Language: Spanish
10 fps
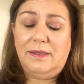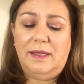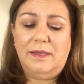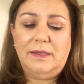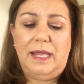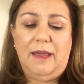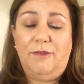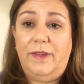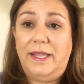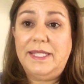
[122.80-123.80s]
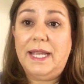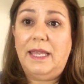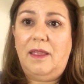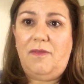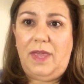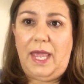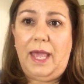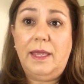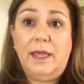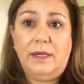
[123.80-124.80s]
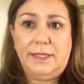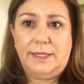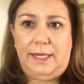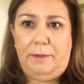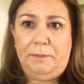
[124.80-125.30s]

desde la fecha que debía irse